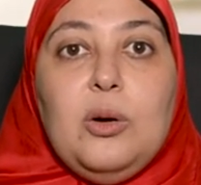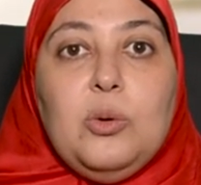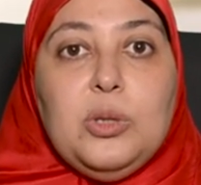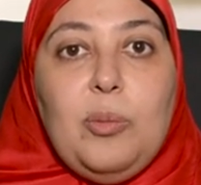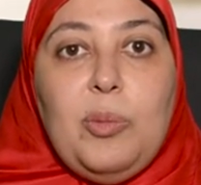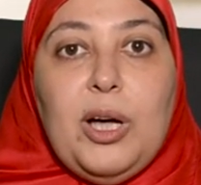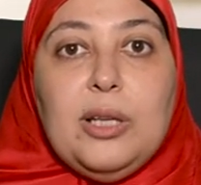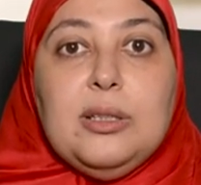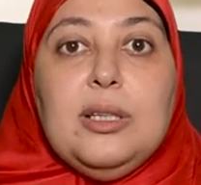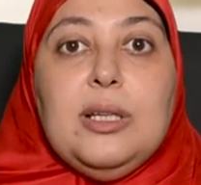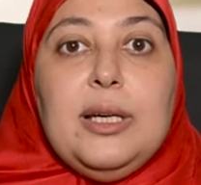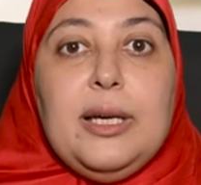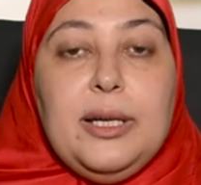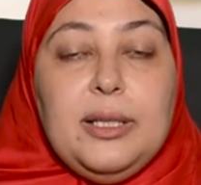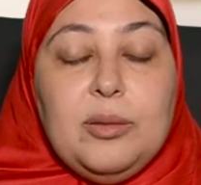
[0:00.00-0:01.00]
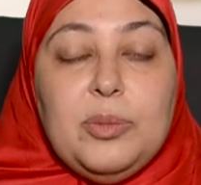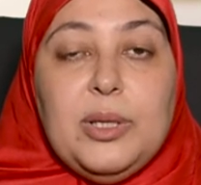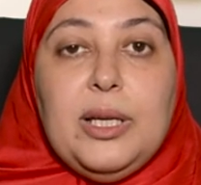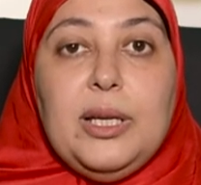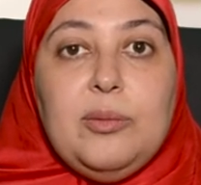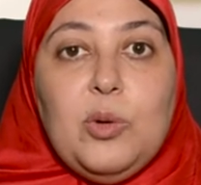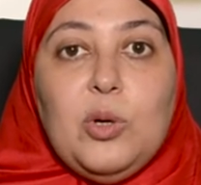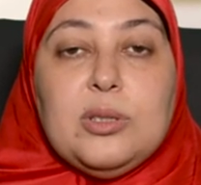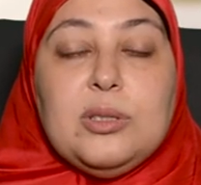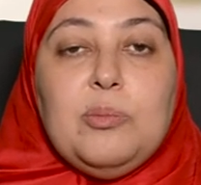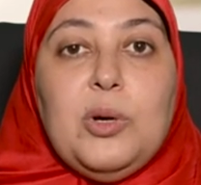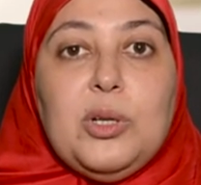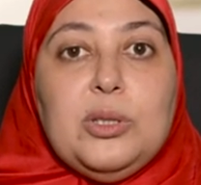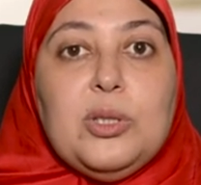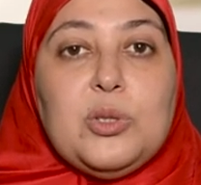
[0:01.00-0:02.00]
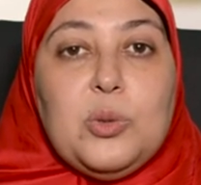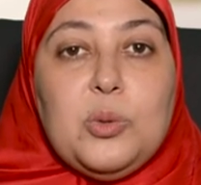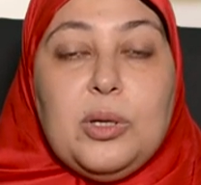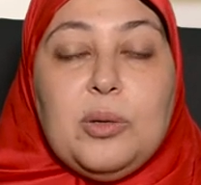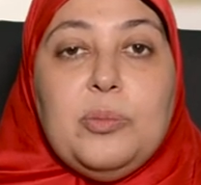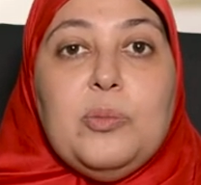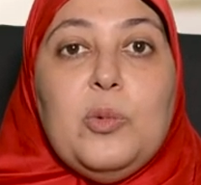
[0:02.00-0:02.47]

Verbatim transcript: وطبعا احنا بنلاقي معظم مرضى السكر